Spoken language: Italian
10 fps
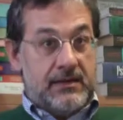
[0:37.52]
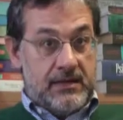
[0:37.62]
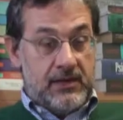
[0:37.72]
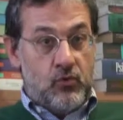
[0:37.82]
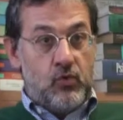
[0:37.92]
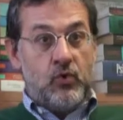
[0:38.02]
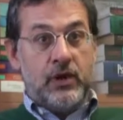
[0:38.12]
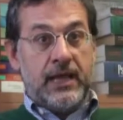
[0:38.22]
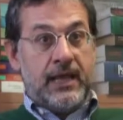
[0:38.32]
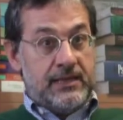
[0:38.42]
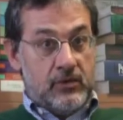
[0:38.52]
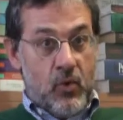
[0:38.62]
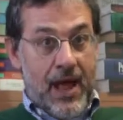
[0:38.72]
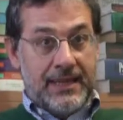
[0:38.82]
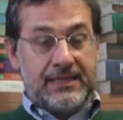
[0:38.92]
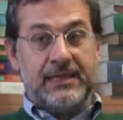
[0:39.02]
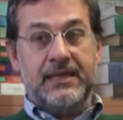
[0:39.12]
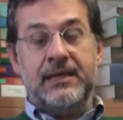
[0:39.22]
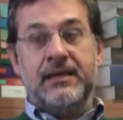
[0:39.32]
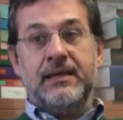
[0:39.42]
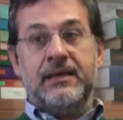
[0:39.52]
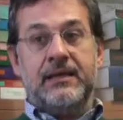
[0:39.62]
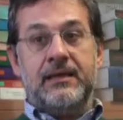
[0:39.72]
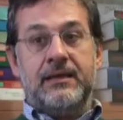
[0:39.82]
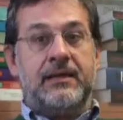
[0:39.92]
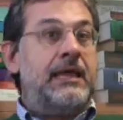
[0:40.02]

le cure adeguate eh,